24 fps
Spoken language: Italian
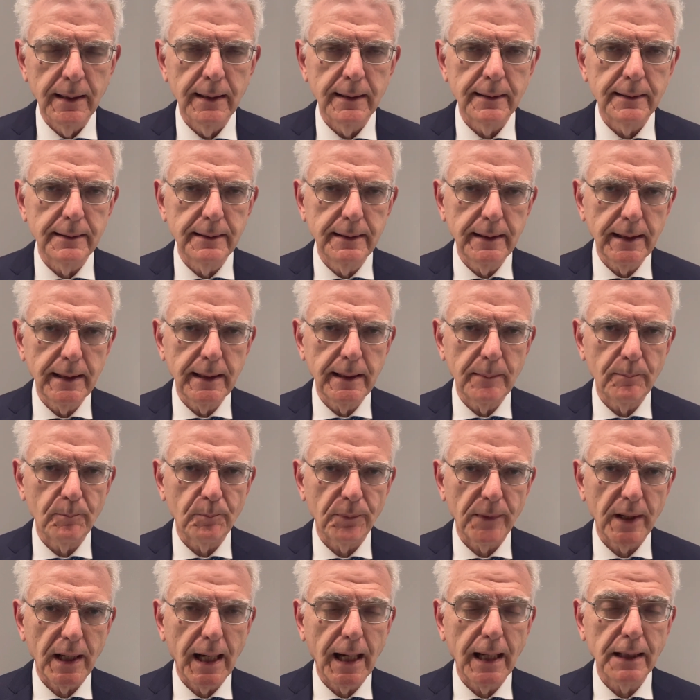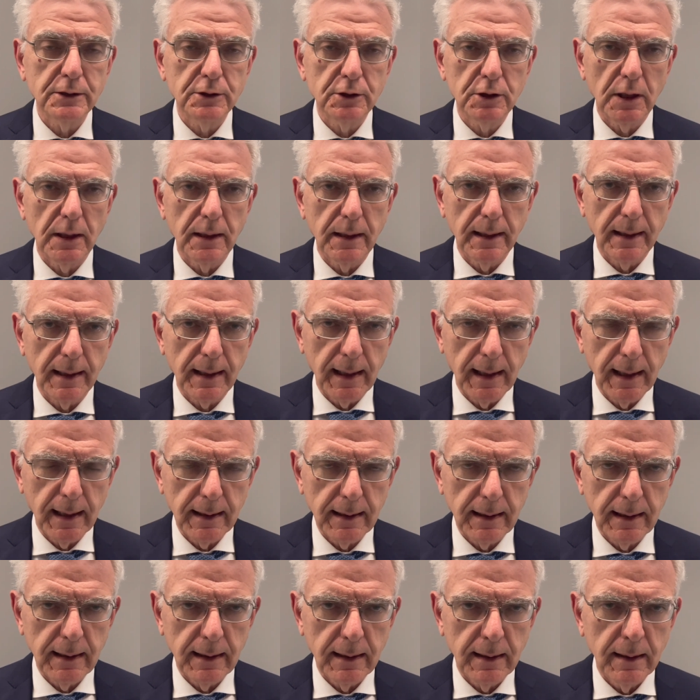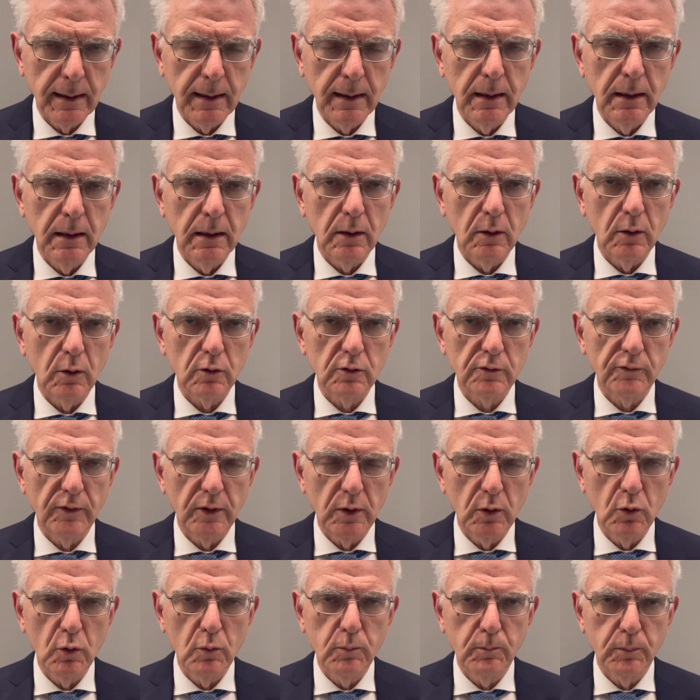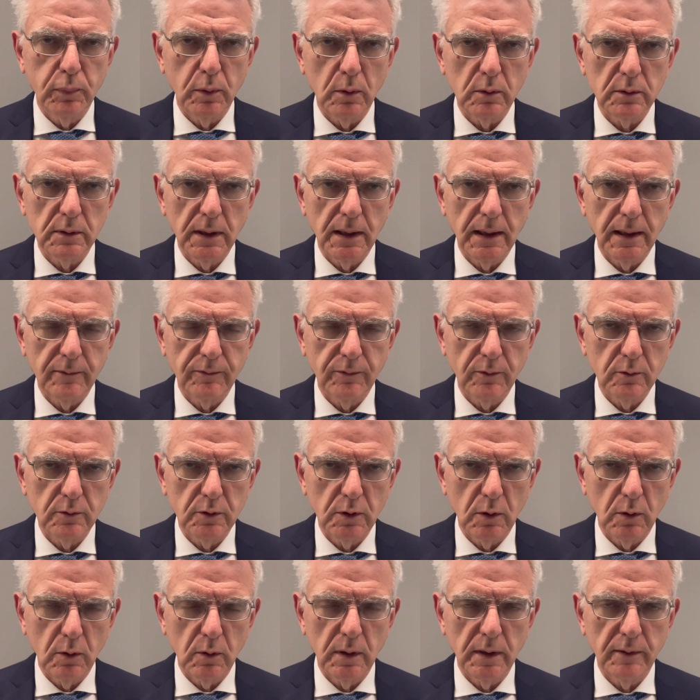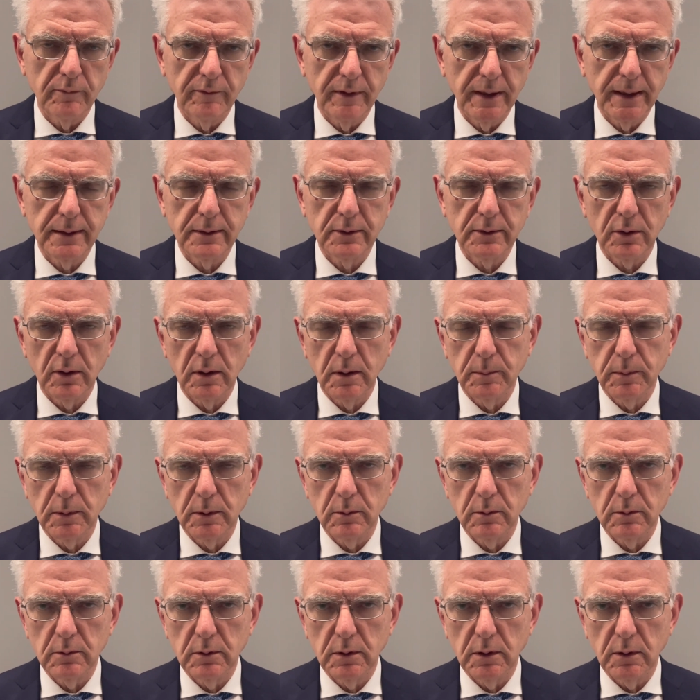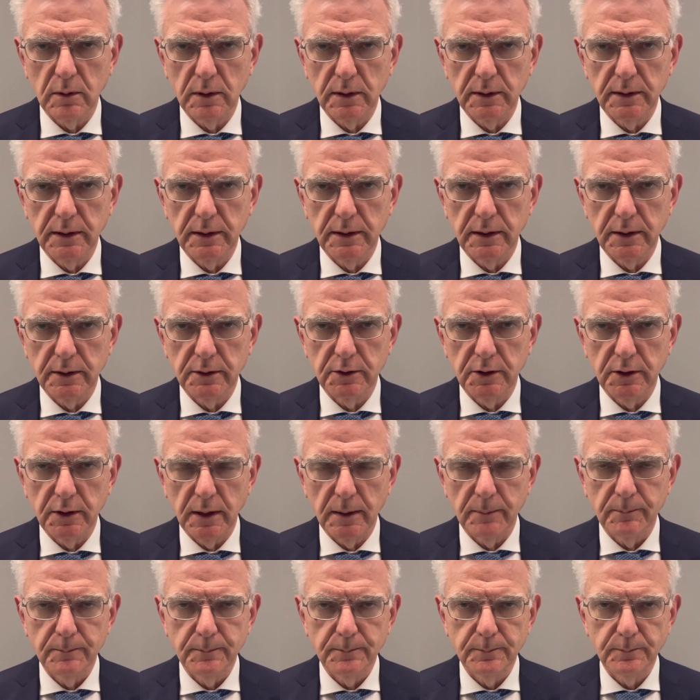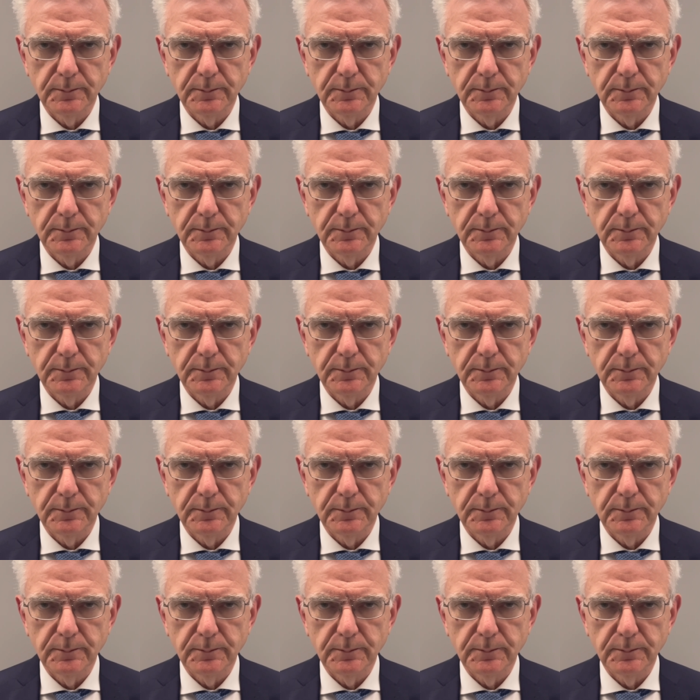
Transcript: di accelerare lo sviluppo della fusione verso la produzione di energia.